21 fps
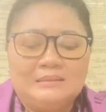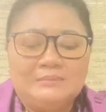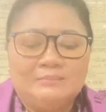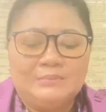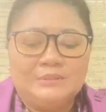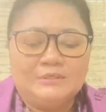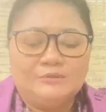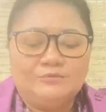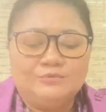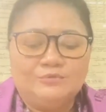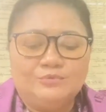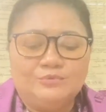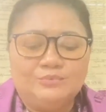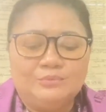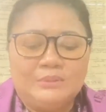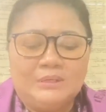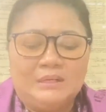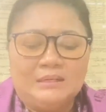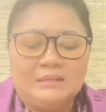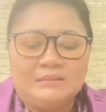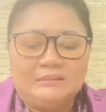Begitu
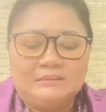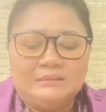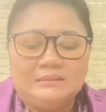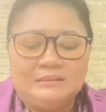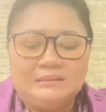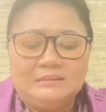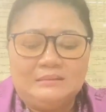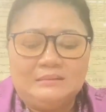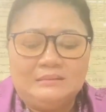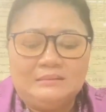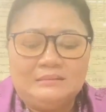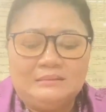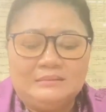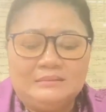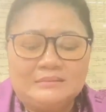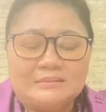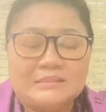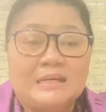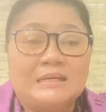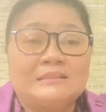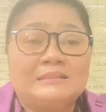juga di
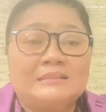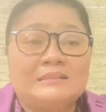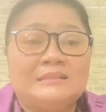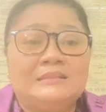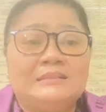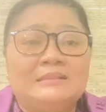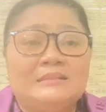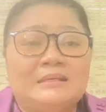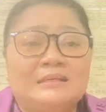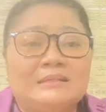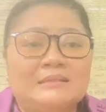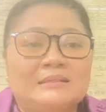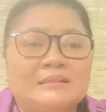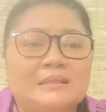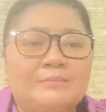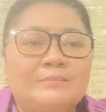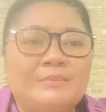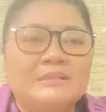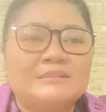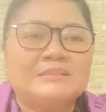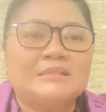saat ini yang kita
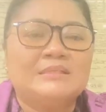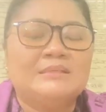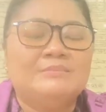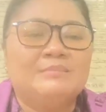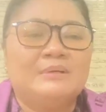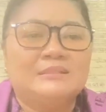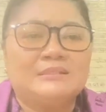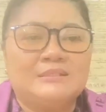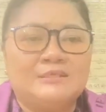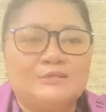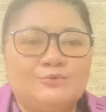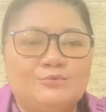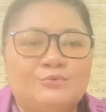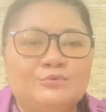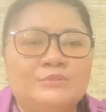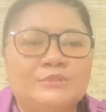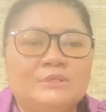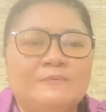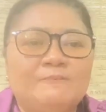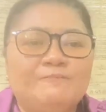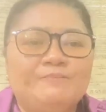baca di
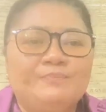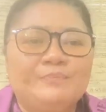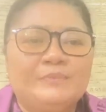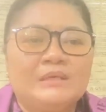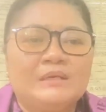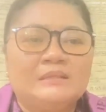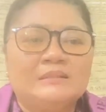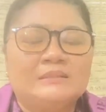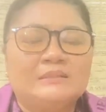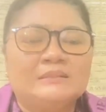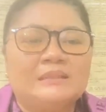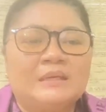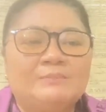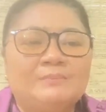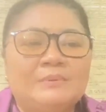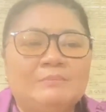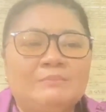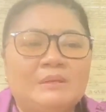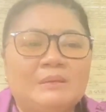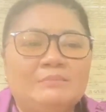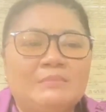Matius. Tetapi
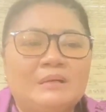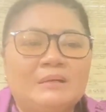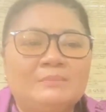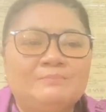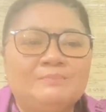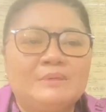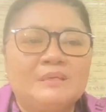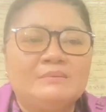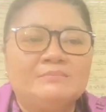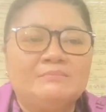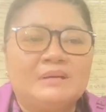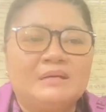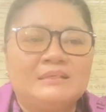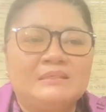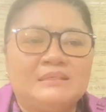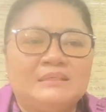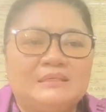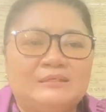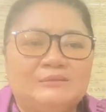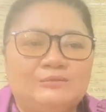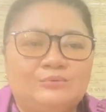memang
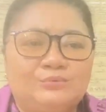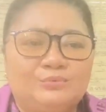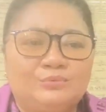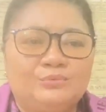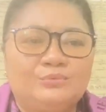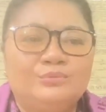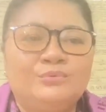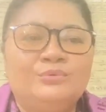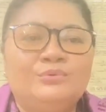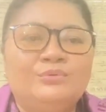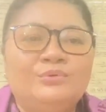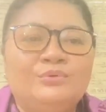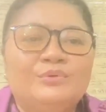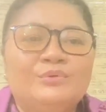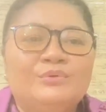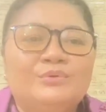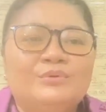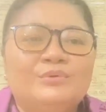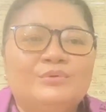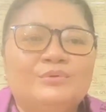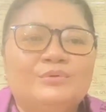firman itu
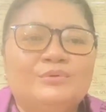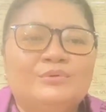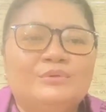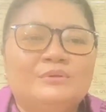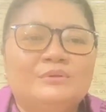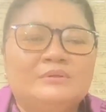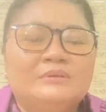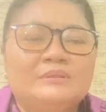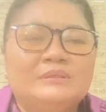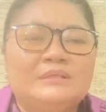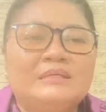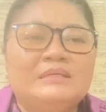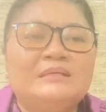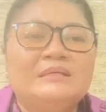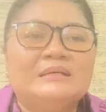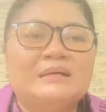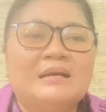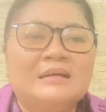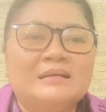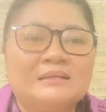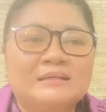
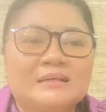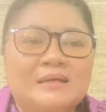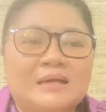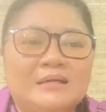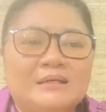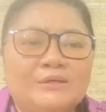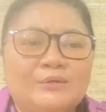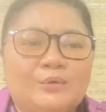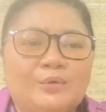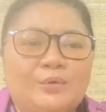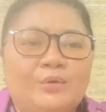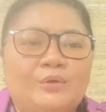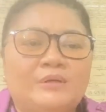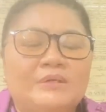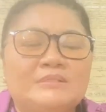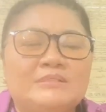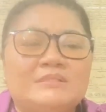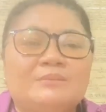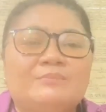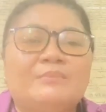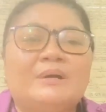didengarkan oleh
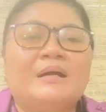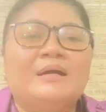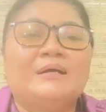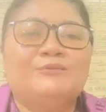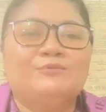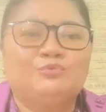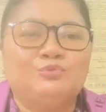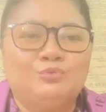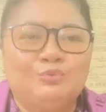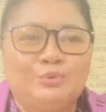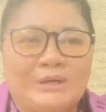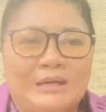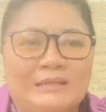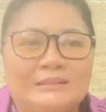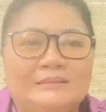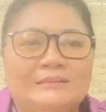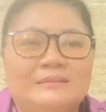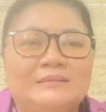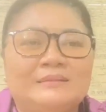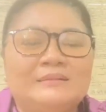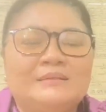jemaat
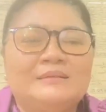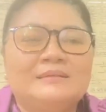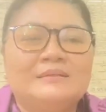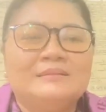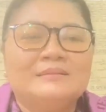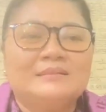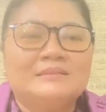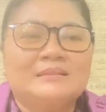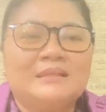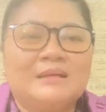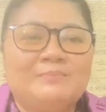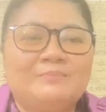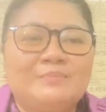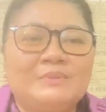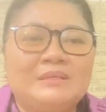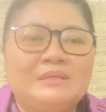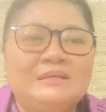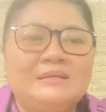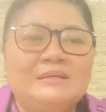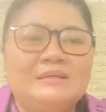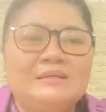Tuhan. Tetapi